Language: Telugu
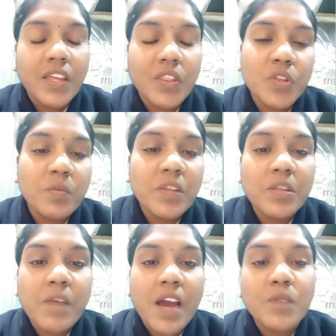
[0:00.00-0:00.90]
ఎంతోమంది
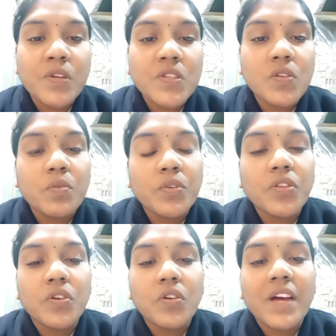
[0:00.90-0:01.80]
మారు మనసులు
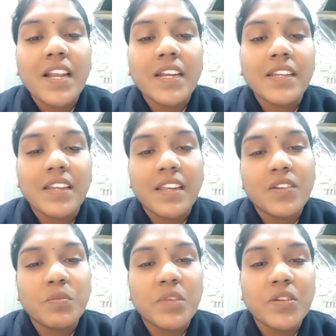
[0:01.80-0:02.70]
పొందుకోవాలని
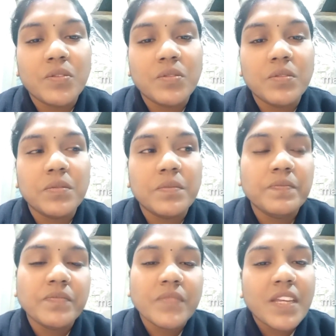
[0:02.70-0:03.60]
నేను మీకు
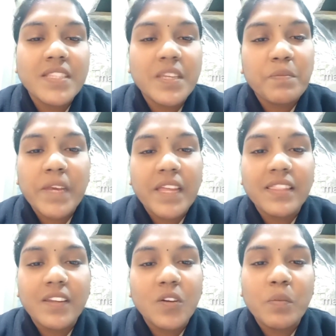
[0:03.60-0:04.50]
చెప్పే
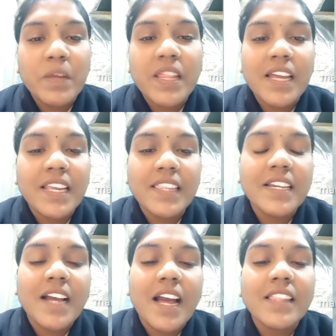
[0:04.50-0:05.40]
అంత గొప్పదానైతే
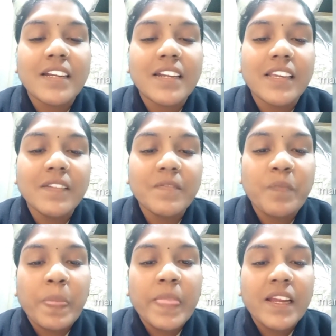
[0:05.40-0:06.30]
కాదండి
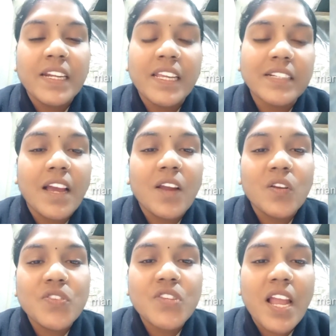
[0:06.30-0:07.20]

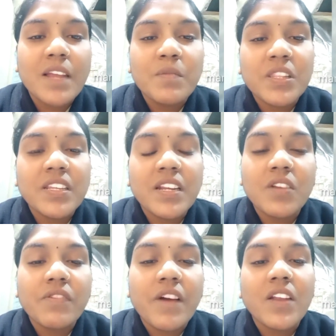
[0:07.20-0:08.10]
టిక్టాక్లో చాలామంది
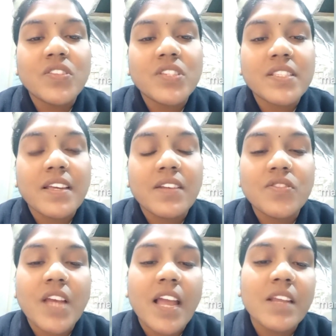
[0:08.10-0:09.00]
నన్ను ఫాలో చేశారు
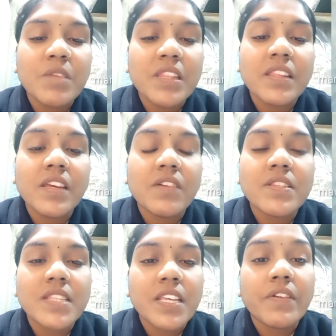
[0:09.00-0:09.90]
చాలామంది
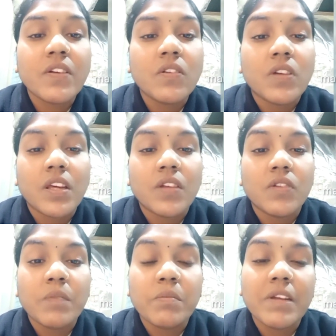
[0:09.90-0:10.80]
దేవుని సేవకులు ఉన్నారు
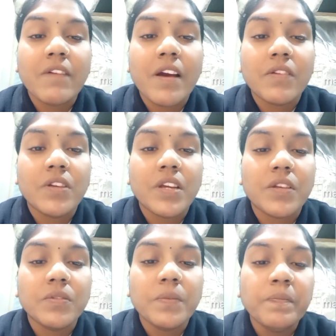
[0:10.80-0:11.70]
నమ్మిన వారు ఉన్నారు